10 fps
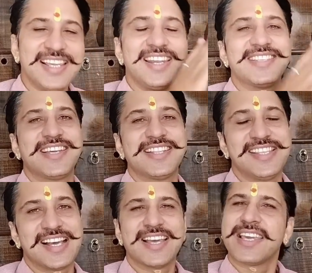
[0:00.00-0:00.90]
लिए नहीं जाने
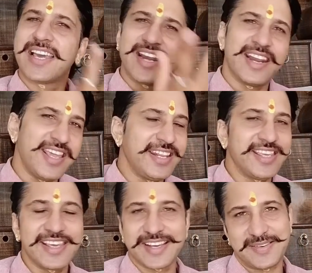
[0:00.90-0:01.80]
दिया गया कि करना ही
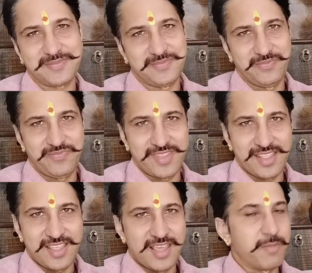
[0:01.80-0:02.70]
नहीं है ये काम
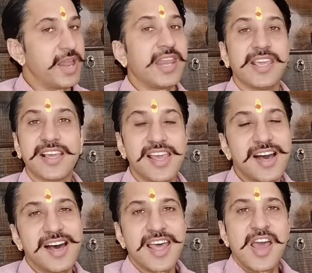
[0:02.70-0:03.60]
मैं नहीं
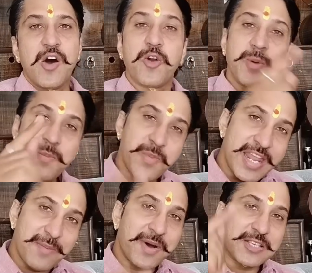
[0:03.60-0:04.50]
गया और फिर
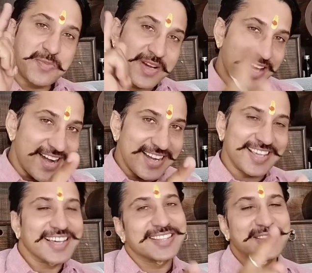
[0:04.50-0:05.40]
मेरे पास मैं
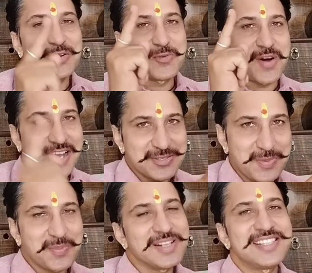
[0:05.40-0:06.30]
गारंटी करता हूँ आज
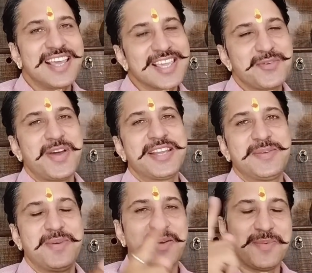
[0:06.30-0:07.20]
भी मिल जाएंगे वाई
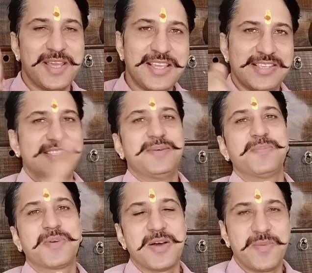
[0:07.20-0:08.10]
पे अपने
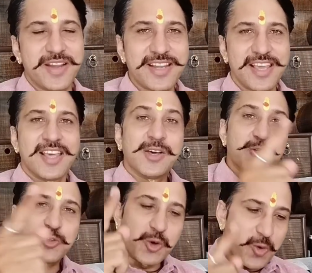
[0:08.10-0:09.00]
सब कमेंट
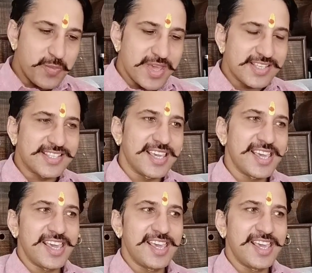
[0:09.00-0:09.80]
सौ में से